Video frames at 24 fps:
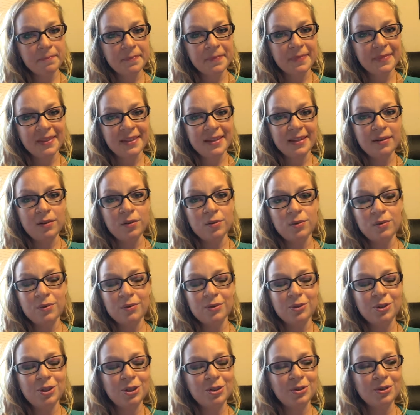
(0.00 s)

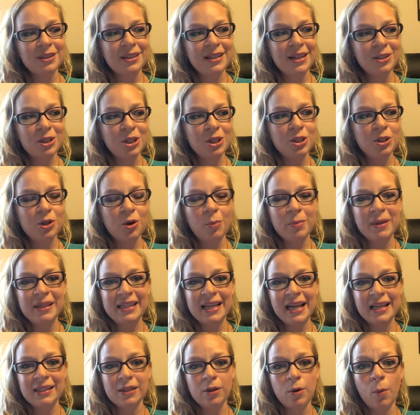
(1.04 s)
Então, se a gente
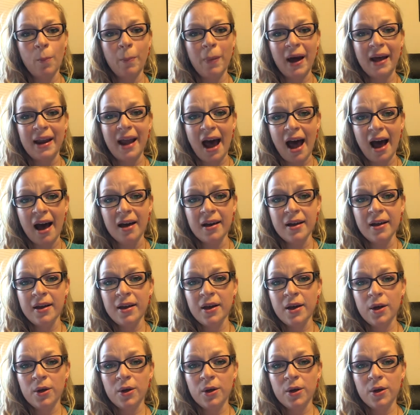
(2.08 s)
começasse a comparar